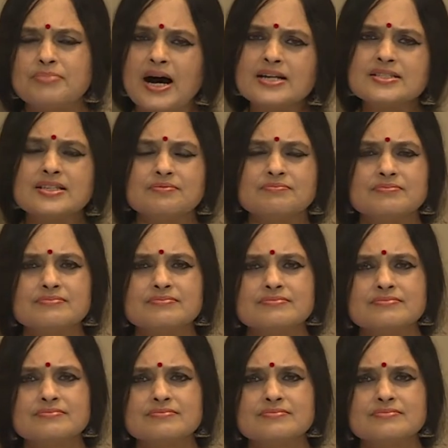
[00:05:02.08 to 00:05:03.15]
பாசம்
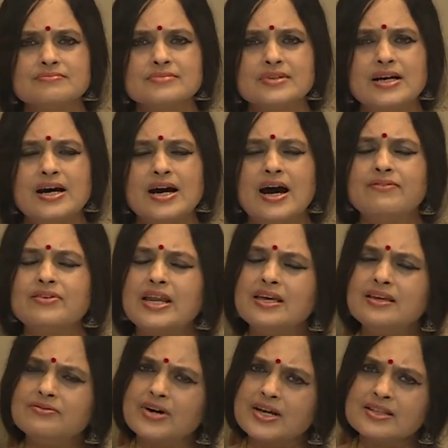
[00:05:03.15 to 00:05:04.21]
அவனை
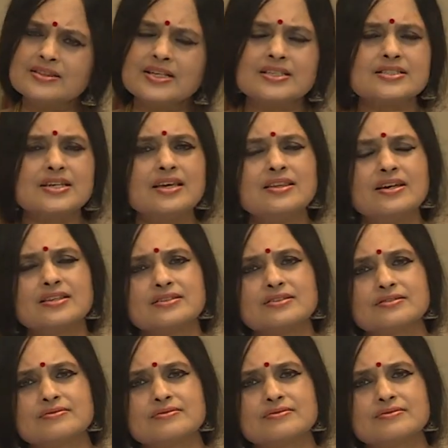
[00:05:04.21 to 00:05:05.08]
வருந்தச் செய்தது